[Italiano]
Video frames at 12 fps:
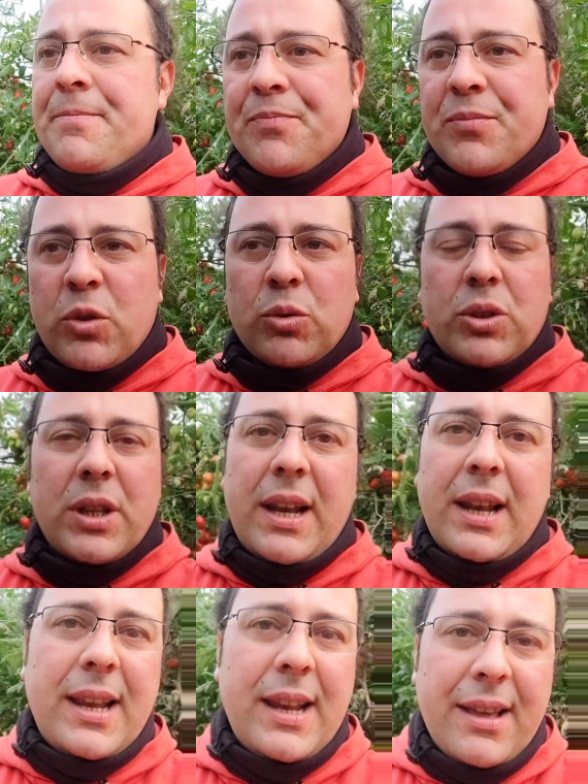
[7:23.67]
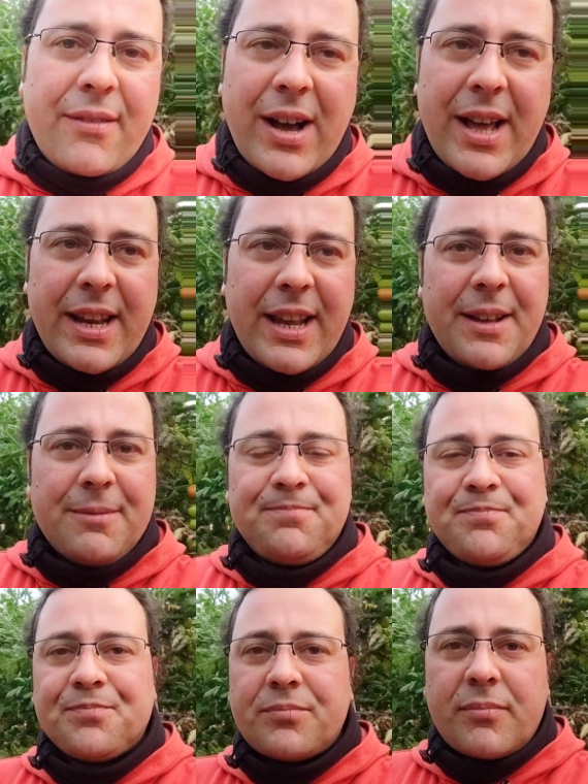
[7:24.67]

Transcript: tutte le varie mm,